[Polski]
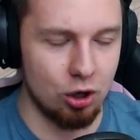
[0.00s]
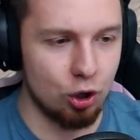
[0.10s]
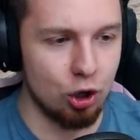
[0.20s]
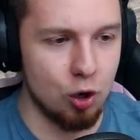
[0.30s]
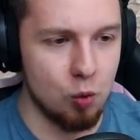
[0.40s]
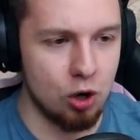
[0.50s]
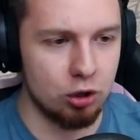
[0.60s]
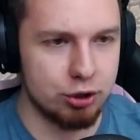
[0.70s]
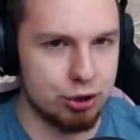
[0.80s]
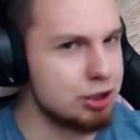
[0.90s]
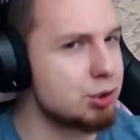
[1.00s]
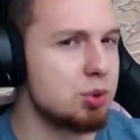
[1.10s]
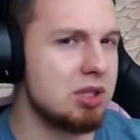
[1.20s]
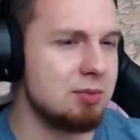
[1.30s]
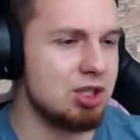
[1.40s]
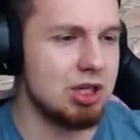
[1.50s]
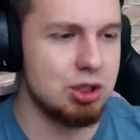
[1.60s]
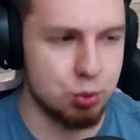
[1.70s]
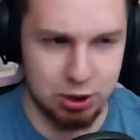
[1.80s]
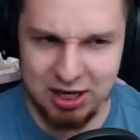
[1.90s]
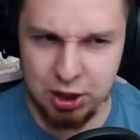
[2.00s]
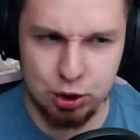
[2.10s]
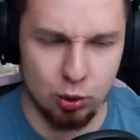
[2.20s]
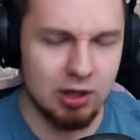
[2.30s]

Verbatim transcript: około 376,